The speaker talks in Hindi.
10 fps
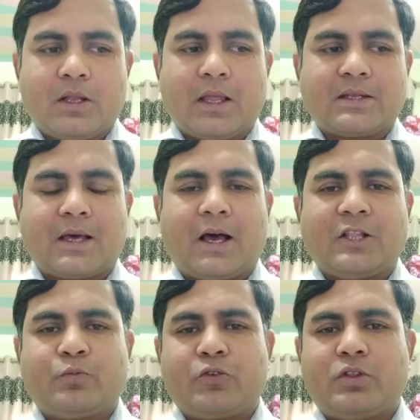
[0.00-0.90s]
लिहाजा
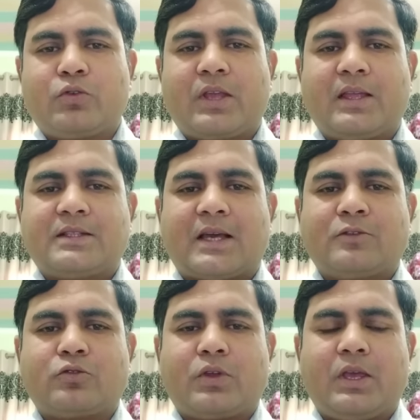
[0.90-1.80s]
आज पूरी दुनिया ये
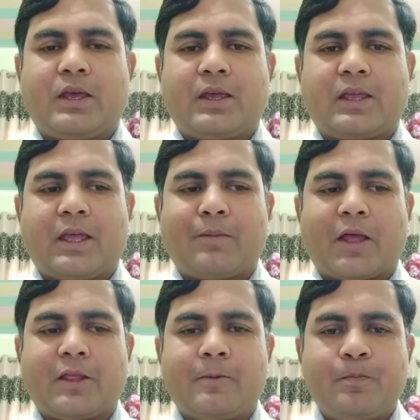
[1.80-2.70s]
जान चुकी है कि एम
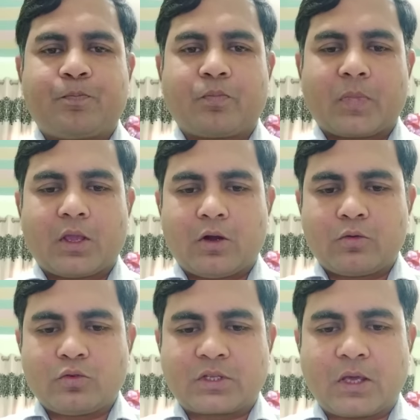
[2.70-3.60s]

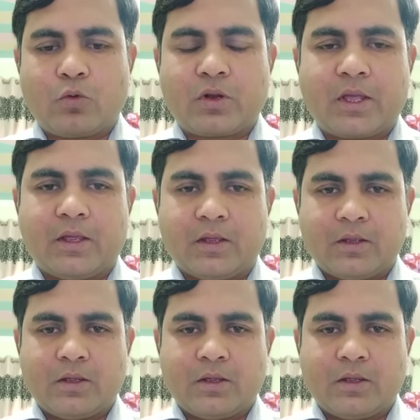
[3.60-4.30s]
और उसके गुर्गे